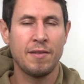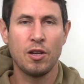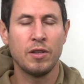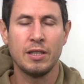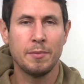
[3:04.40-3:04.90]
de
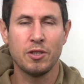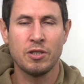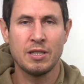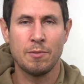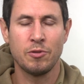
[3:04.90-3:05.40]
5
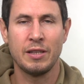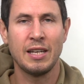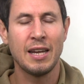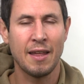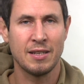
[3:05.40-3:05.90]
centímetros es
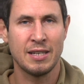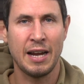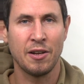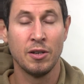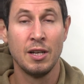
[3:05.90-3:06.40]
absolutamente
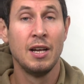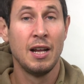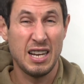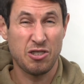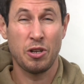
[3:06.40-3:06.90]
innecesario.
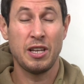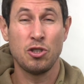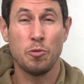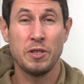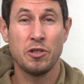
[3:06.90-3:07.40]
Las horquillas
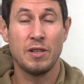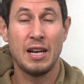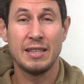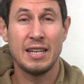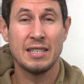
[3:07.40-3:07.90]
de suspensión
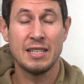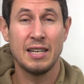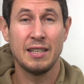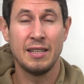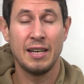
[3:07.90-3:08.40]
delanteras
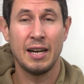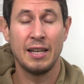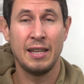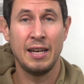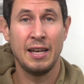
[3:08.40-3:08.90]
de,
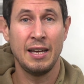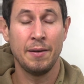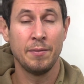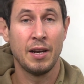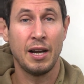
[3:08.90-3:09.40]

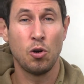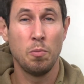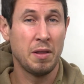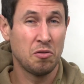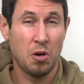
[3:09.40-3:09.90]
de,
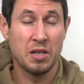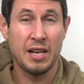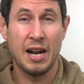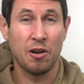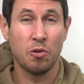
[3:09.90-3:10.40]
suelen
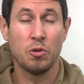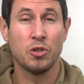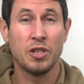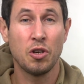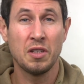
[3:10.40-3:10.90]
ser alrededor de
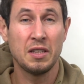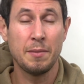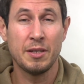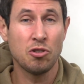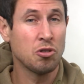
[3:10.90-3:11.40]
unos 5
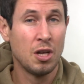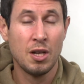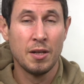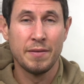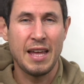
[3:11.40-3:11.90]
centímetros,
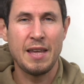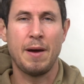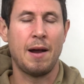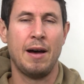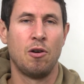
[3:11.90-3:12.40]
de allí
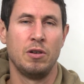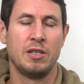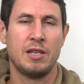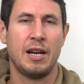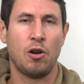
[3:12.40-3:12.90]
para abajo.
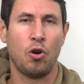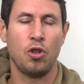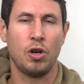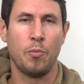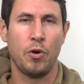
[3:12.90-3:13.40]
Es el
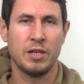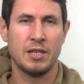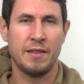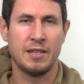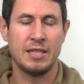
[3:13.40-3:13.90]
recorrido que puedes
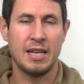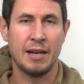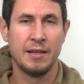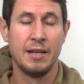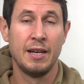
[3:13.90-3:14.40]

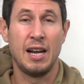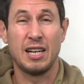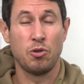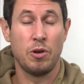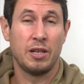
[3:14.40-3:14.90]
necesitar. En el
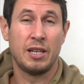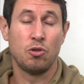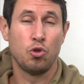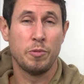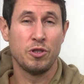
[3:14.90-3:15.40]
caso de que
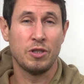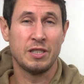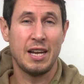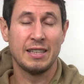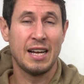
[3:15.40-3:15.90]
tu suspensión
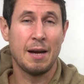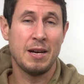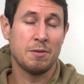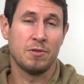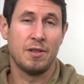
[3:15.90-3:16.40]
trasera tenga
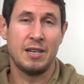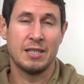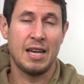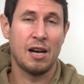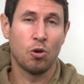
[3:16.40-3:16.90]
más, pues
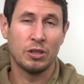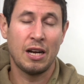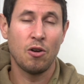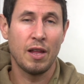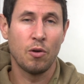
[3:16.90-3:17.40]
tendrías que
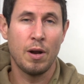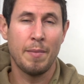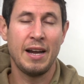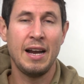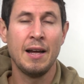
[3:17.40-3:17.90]
acortarlo de alguna
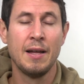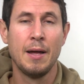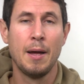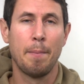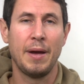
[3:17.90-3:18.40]
manera,
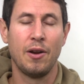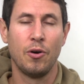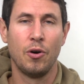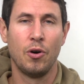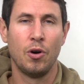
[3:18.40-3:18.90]

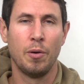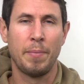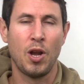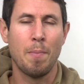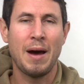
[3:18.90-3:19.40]
pero,
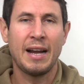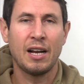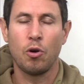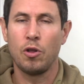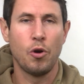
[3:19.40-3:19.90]
pero más
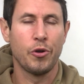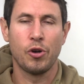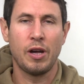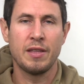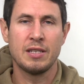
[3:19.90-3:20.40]
recorrido lo
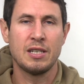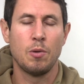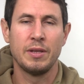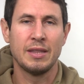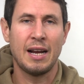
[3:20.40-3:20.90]
único que haces es
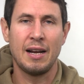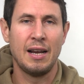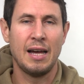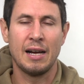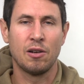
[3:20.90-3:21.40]
aumentar
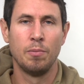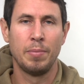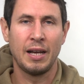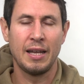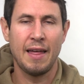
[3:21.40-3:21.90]
la
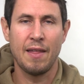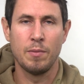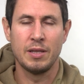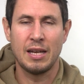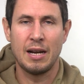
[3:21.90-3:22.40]
complejidad,
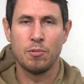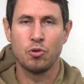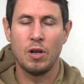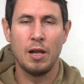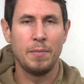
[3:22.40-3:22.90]
aumentar la
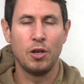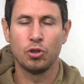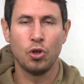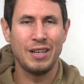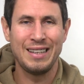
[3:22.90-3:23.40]
postura del
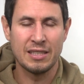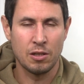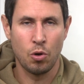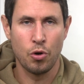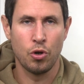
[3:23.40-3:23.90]
piloto y
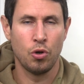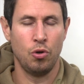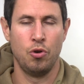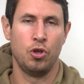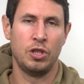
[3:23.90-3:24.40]
desde luego
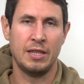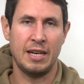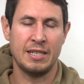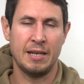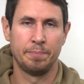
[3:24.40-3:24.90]
no te
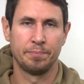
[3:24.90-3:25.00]
interesa.